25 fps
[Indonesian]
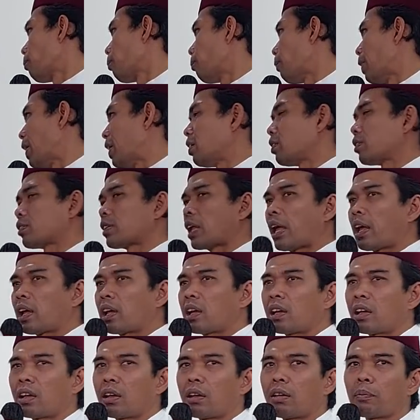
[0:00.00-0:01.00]

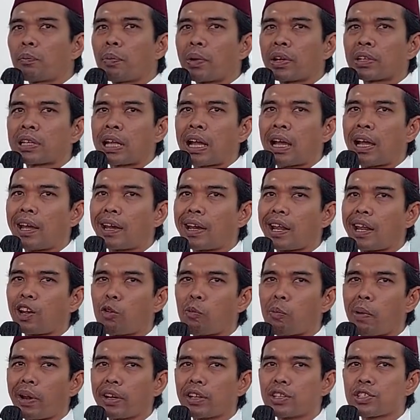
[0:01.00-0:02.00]
Benteng pertahanan
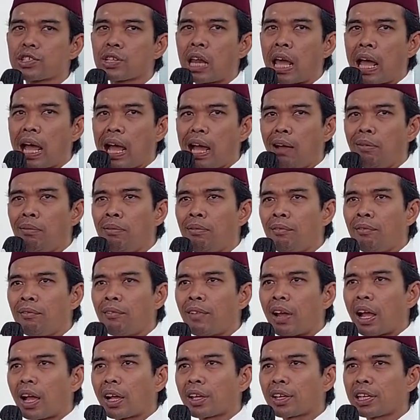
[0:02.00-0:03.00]
umat Islam
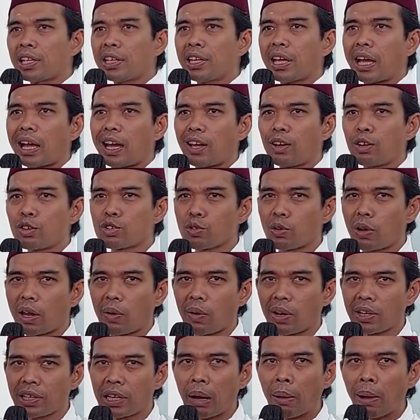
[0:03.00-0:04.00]
akidah
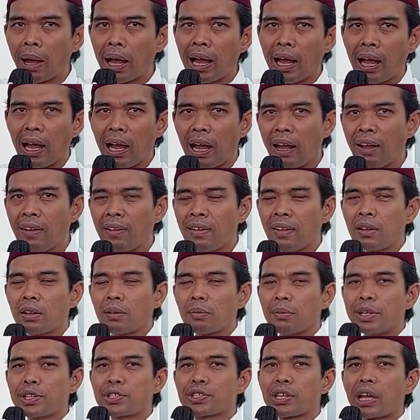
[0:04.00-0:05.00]
sunnah wal Jamaah,
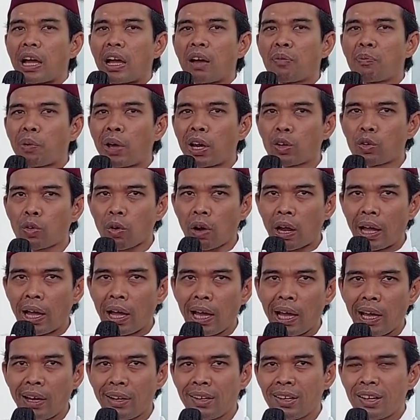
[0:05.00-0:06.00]
bisa hafal
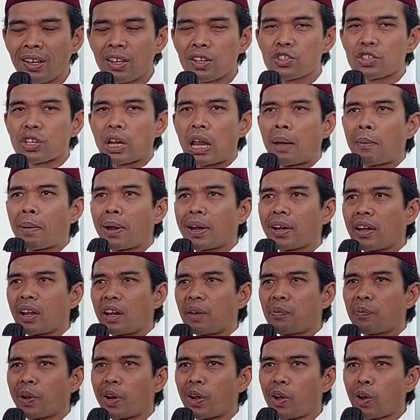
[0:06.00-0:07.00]
Quran, selamat
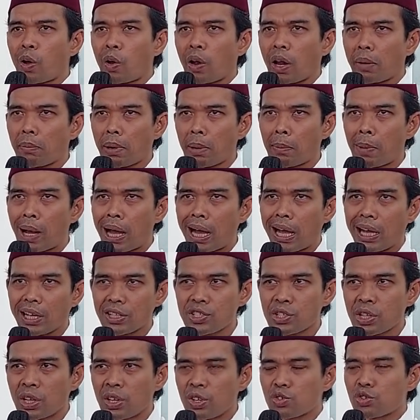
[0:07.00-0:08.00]
dari pergaulan
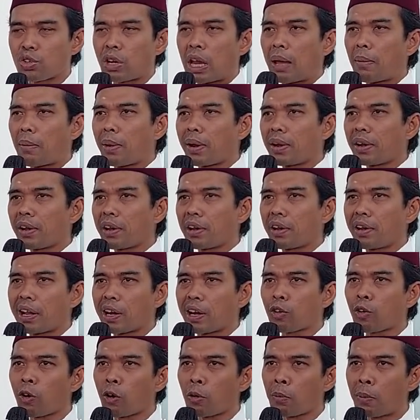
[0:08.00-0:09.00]
bebas, selamat dari
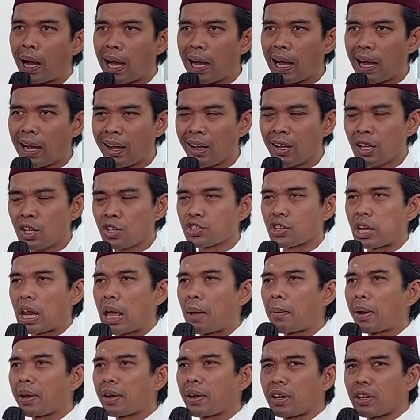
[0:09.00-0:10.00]
narkoba,
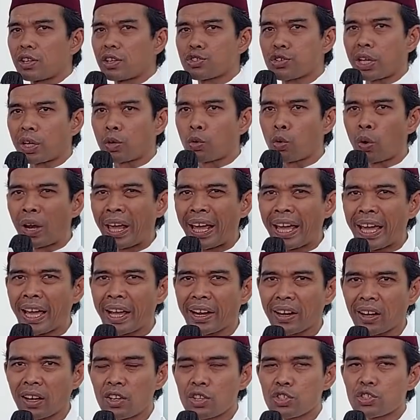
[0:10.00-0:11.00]
selamat dari
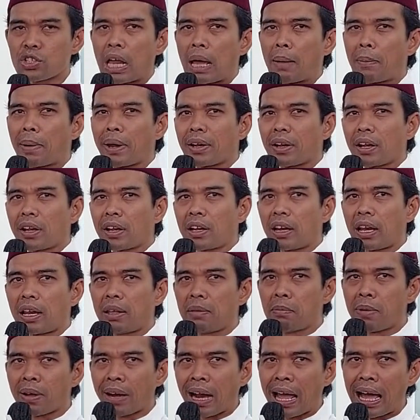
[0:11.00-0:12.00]
sekuler, selamat dari
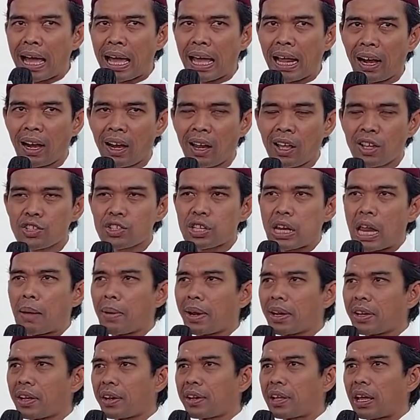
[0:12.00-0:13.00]
liberal,
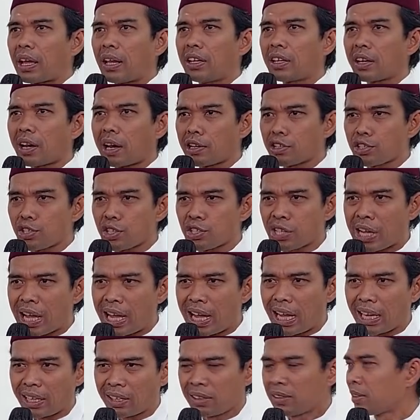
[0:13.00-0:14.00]
selamat dari aliran
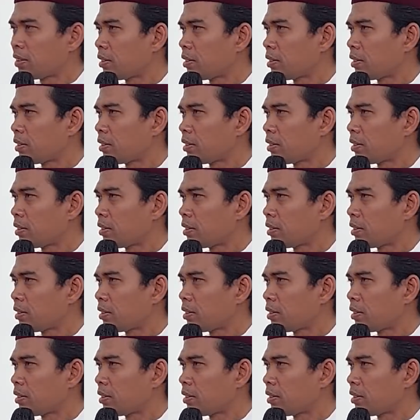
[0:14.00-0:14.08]
sesat,